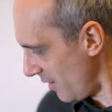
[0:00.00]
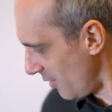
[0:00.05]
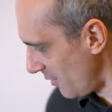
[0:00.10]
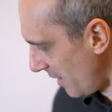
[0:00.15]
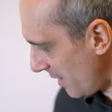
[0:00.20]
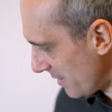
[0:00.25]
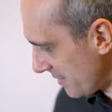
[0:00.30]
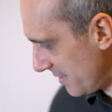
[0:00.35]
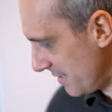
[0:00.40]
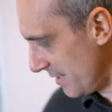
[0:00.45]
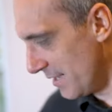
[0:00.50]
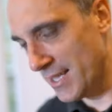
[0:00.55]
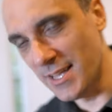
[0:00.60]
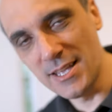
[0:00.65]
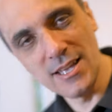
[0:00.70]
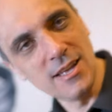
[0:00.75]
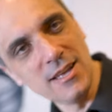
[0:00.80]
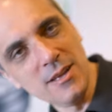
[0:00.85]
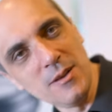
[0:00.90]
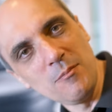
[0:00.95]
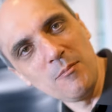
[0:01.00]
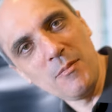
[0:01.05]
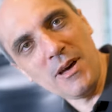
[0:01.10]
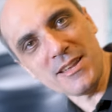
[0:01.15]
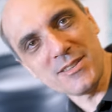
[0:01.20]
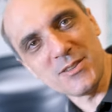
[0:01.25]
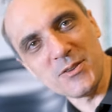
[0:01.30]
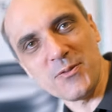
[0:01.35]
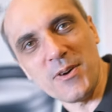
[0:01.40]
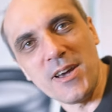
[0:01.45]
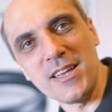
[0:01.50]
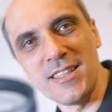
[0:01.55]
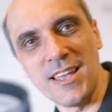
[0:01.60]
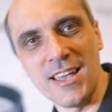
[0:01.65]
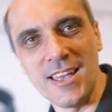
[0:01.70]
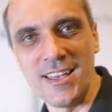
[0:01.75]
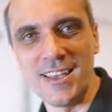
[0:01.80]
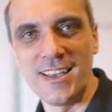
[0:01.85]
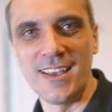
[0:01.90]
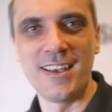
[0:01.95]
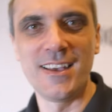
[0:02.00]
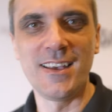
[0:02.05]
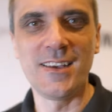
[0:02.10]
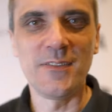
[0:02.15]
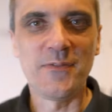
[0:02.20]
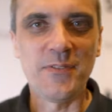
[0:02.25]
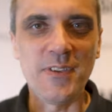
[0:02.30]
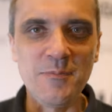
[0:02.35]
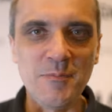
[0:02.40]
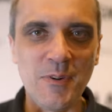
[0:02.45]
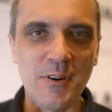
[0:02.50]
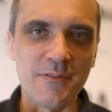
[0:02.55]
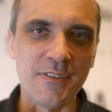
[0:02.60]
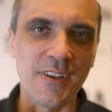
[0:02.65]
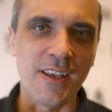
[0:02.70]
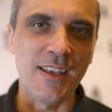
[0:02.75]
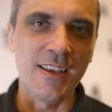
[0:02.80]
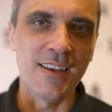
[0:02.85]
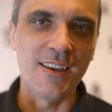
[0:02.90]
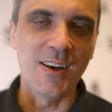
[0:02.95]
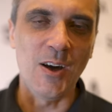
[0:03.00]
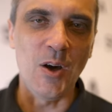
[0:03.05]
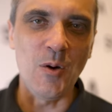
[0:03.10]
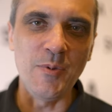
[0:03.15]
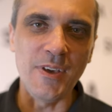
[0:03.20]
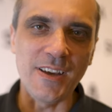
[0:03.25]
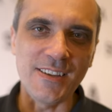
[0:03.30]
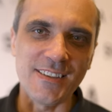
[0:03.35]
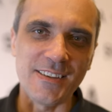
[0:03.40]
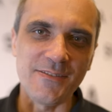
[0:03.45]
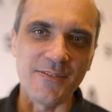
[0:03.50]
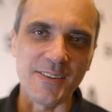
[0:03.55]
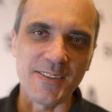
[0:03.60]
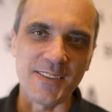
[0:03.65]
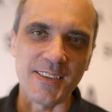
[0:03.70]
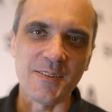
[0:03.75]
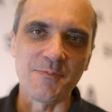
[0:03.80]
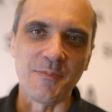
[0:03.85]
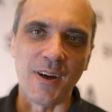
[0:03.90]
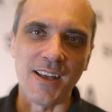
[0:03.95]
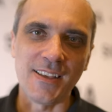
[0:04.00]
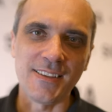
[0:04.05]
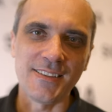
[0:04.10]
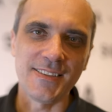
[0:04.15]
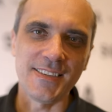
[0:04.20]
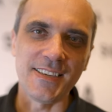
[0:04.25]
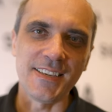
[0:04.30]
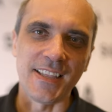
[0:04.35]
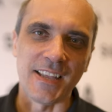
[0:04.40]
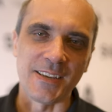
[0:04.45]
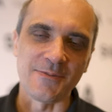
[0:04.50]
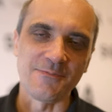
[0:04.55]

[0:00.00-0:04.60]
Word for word: oraz bardzo fajne filmowe obiektywy Sigma Cine.